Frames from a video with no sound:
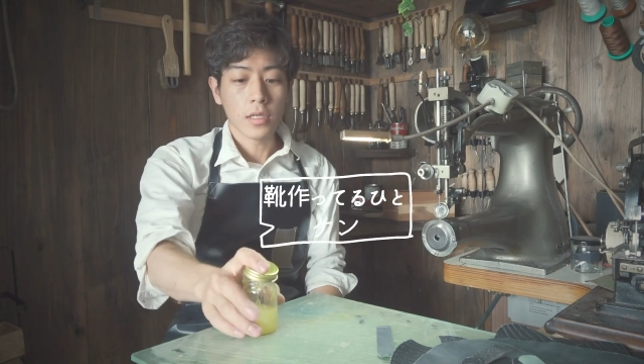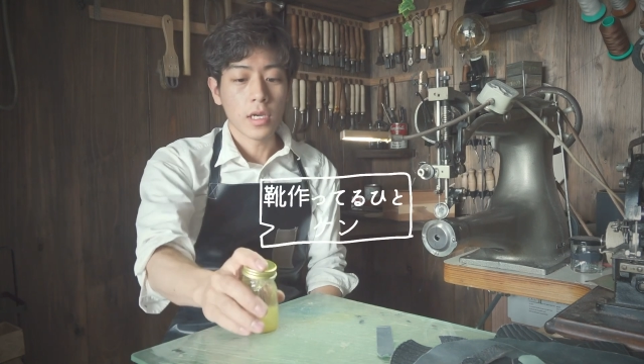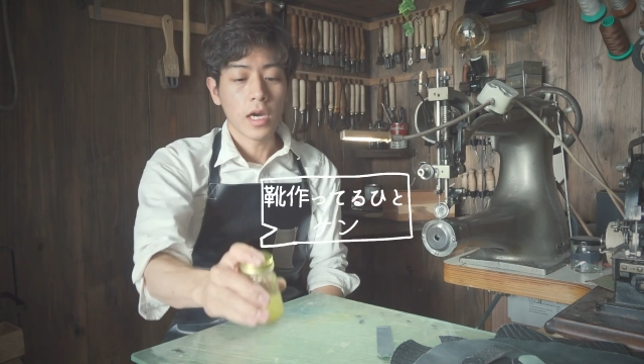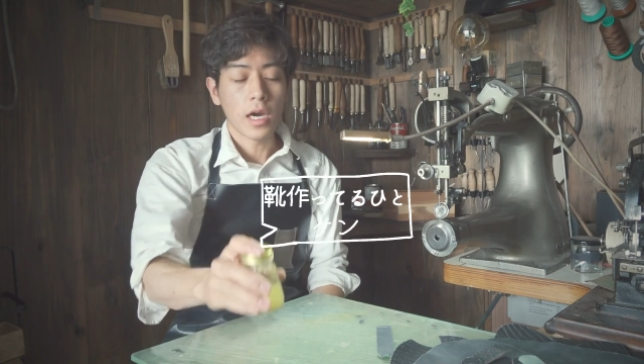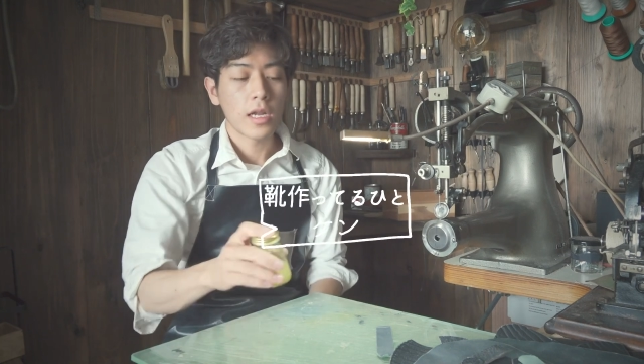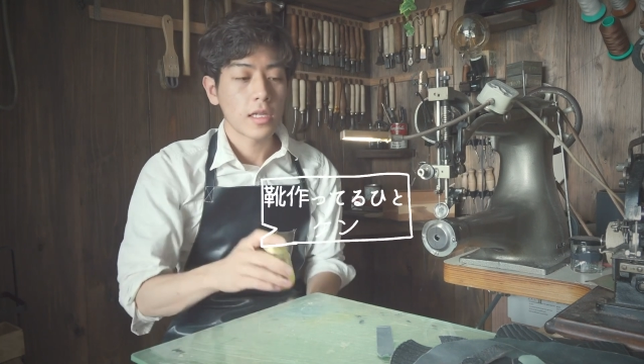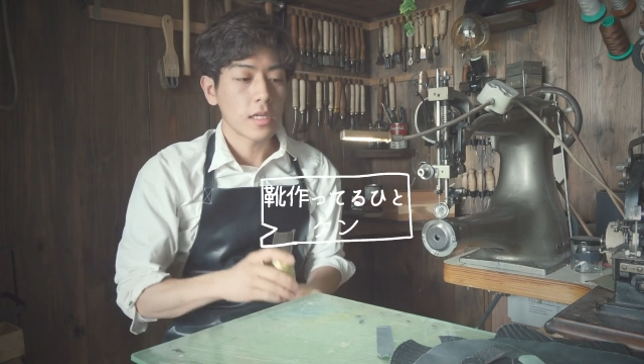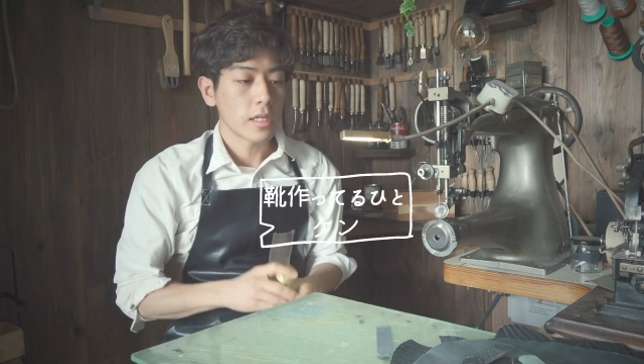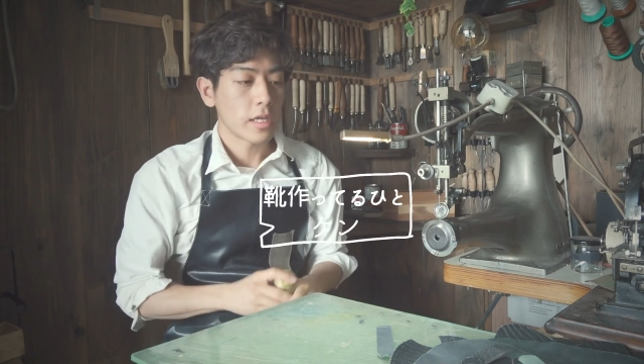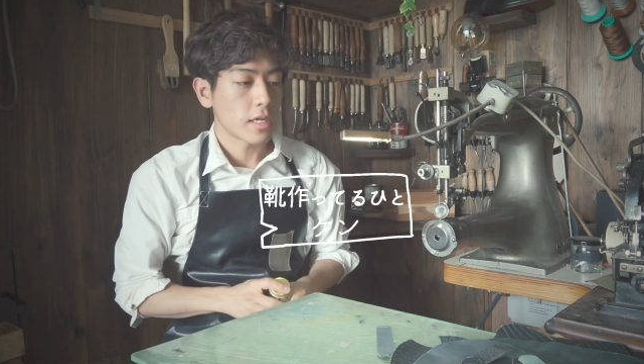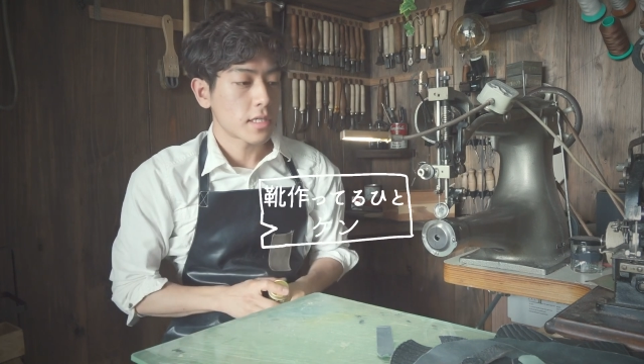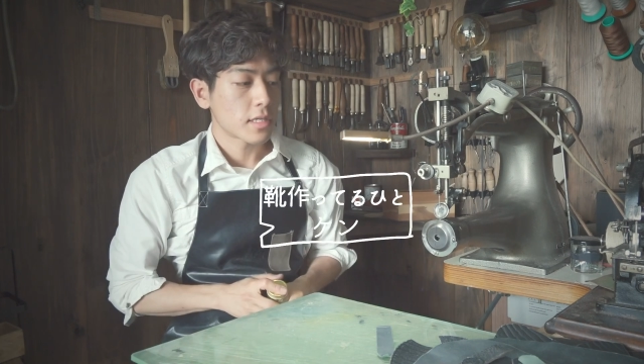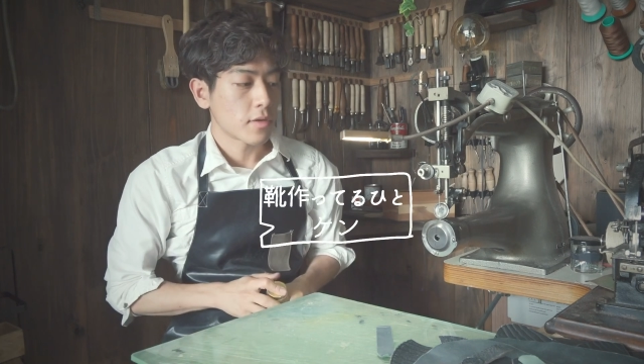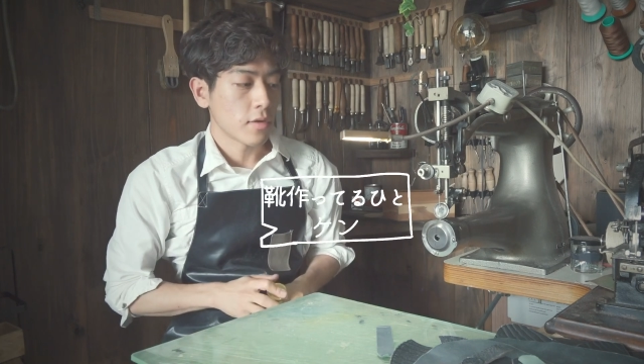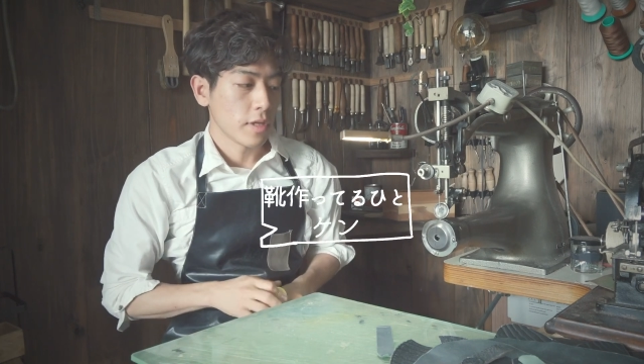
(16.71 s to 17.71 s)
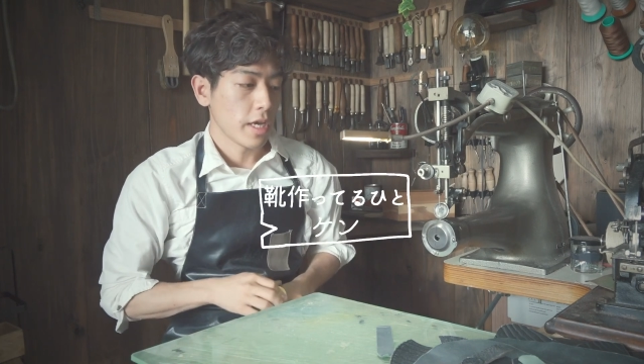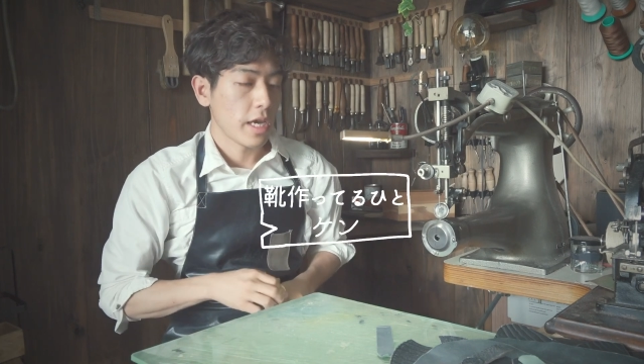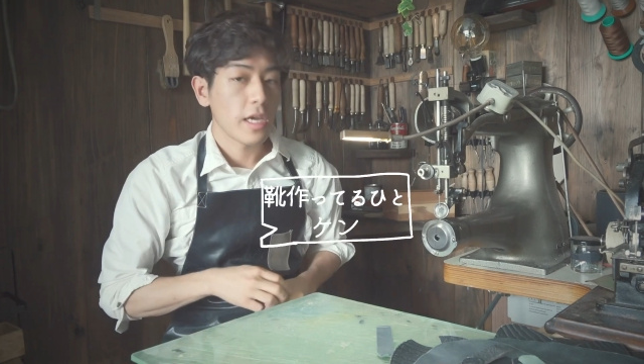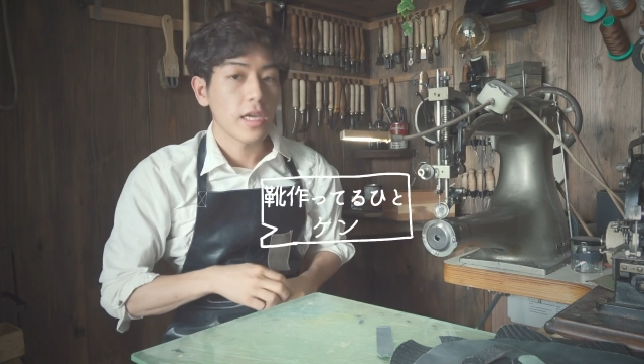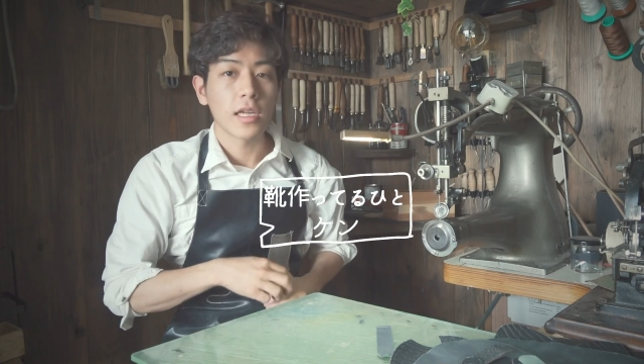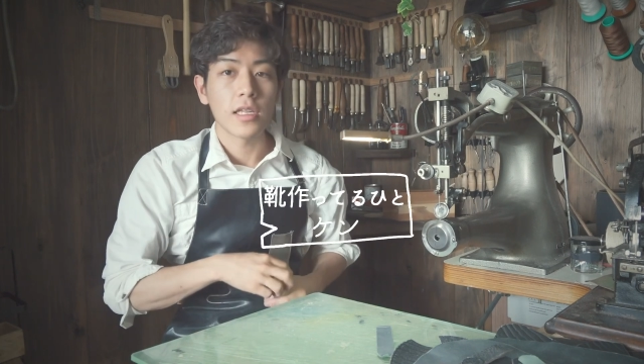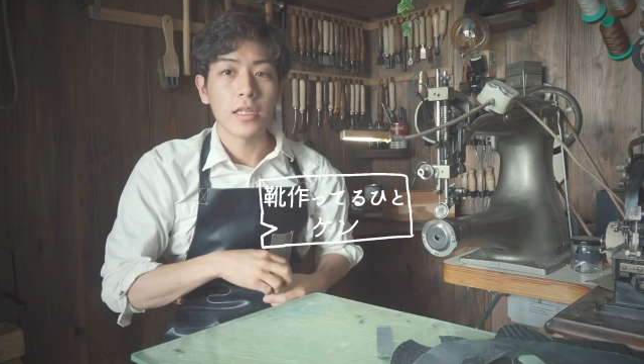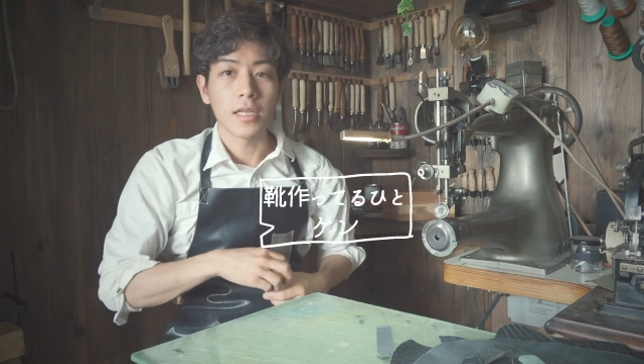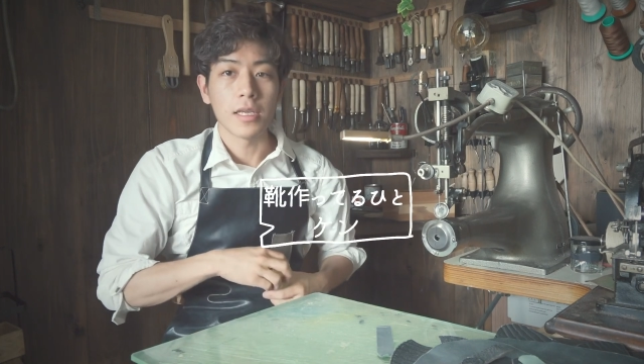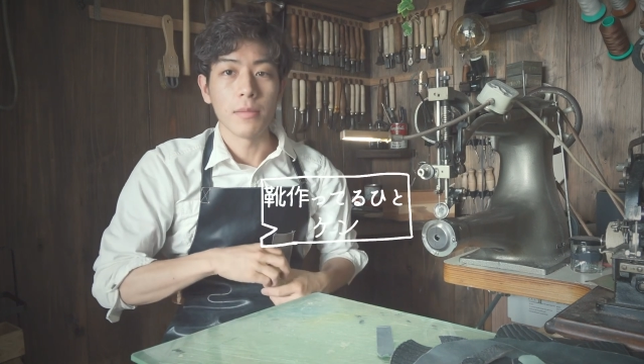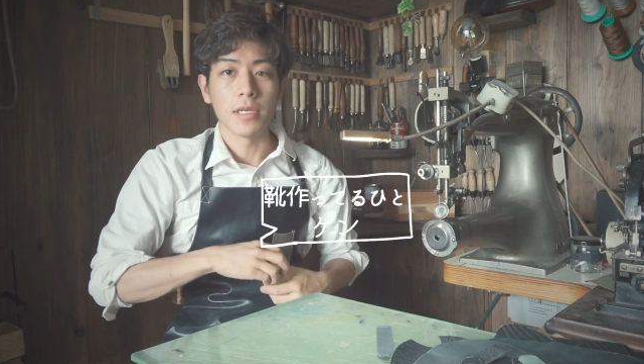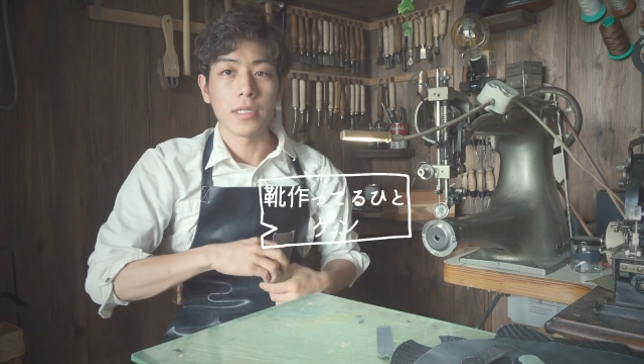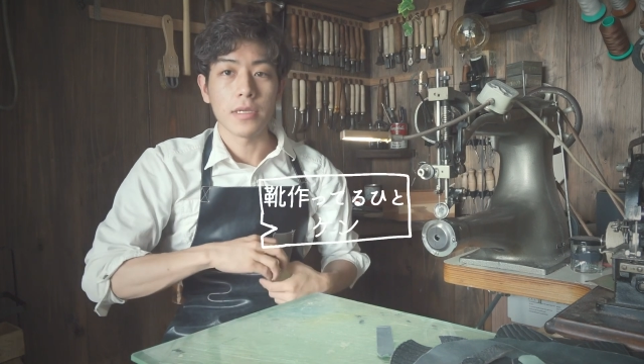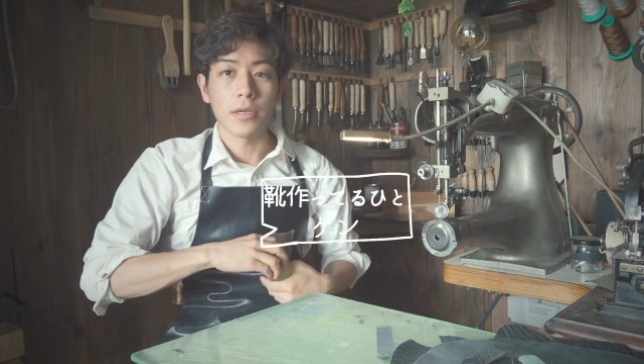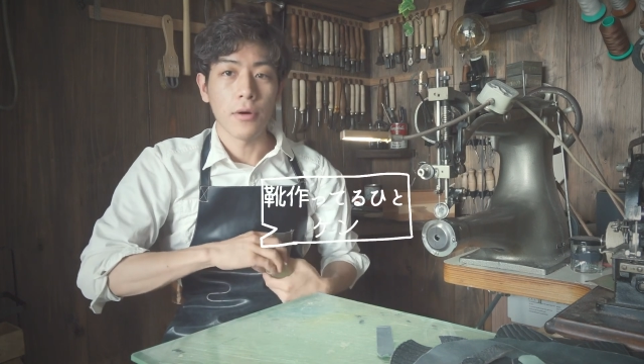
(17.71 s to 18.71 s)
り新たなやつをねやってき
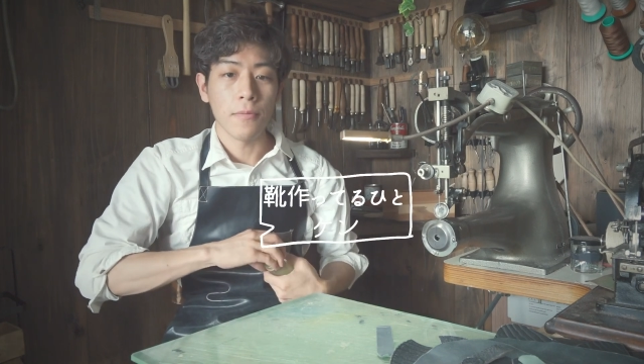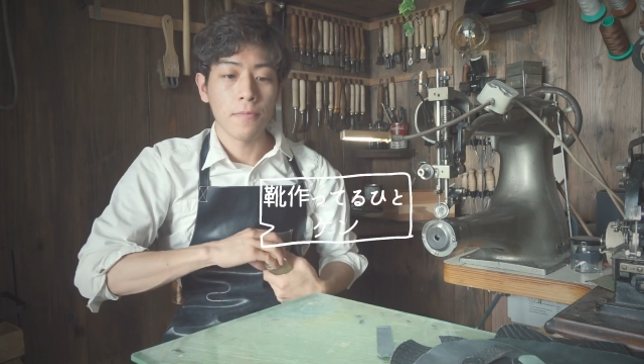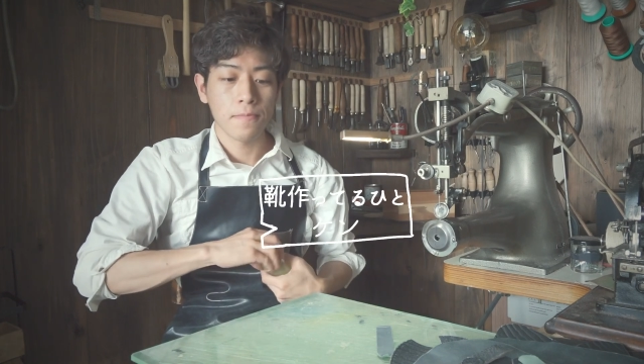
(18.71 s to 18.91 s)
ますよ。